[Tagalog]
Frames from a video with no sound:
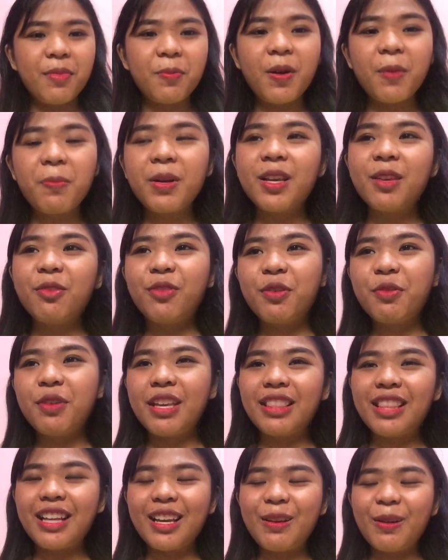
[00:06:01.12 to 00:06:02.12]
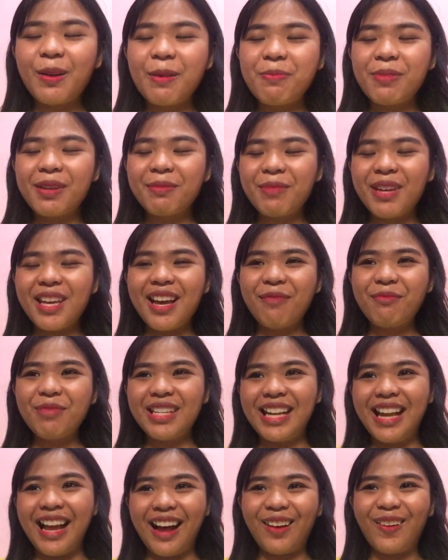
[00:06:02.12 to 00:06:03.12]
Magpapag-giveaway tayo kapag
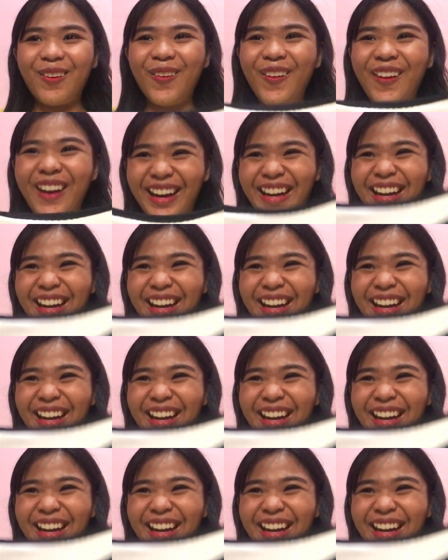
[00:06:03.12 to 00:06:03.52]
mayaman na ako.